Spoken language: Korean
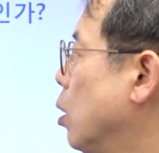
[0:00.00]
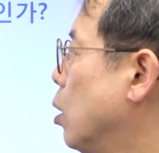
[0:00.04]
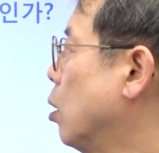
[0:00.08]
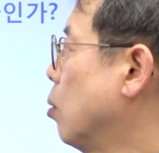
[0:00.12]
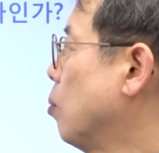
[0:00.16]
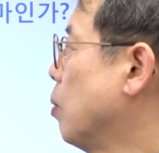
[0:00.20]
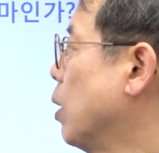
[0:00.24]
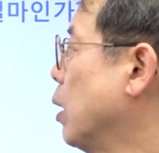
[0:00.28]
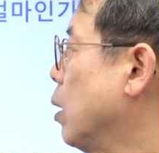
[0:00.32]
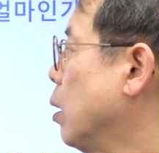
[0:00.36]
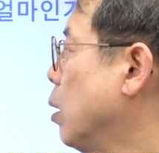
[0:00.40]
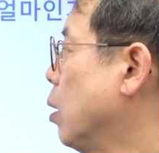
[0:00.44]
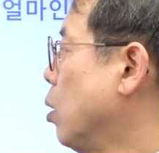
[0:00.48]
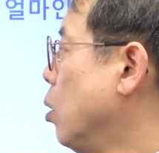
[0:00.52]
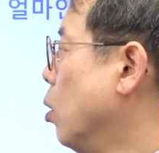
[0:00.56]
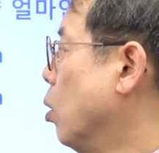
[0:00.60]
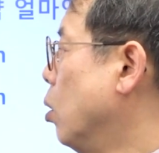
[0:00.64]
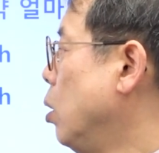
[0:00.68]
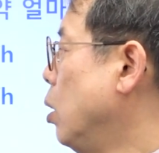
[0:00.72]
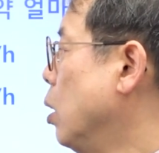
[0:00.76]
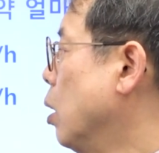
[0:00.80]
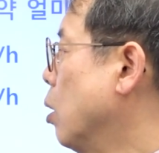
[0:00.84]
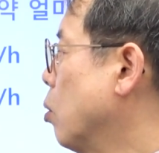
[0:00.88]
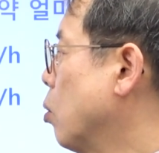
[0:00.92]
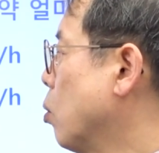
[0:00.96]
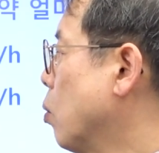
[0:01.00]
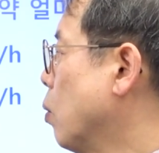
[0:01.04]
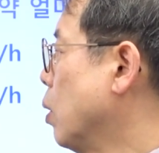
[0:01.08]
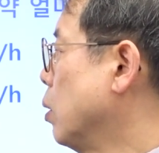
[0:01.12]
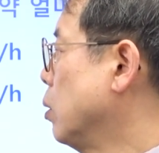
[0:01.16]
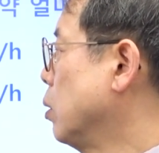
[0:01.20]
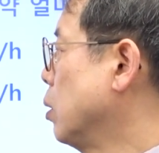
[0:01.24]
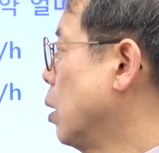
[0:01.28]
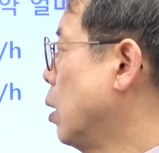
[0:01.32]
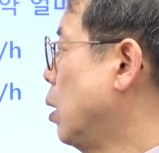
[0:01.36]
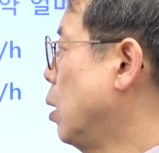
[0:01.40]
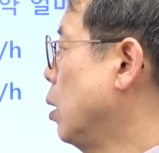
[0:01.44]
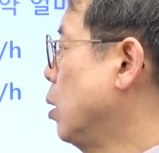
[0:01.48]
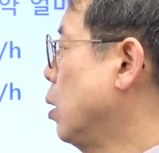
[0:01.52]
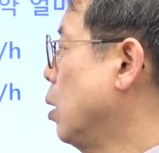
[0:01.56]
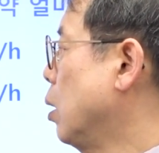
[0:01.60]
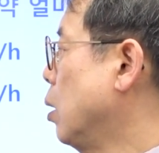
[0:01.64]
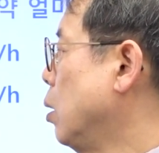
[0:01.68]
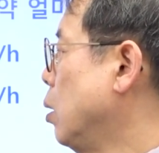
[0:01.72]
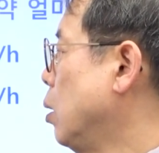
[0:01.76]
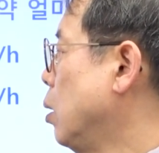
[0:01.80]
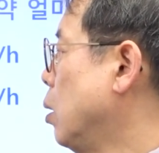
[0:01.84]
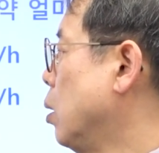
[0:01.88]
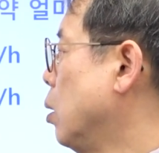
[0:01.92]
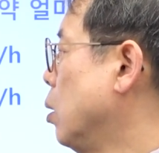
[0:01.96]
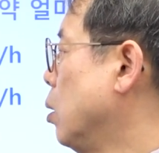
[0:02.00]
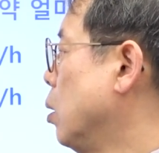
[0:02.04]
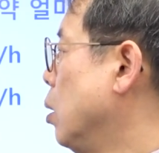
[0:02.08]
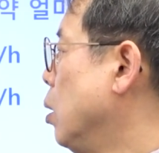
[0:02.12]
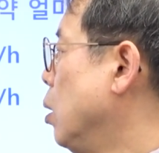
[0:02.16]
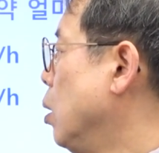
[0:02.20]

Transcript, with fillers: 이걸 만약에 열량으로 환산할 때는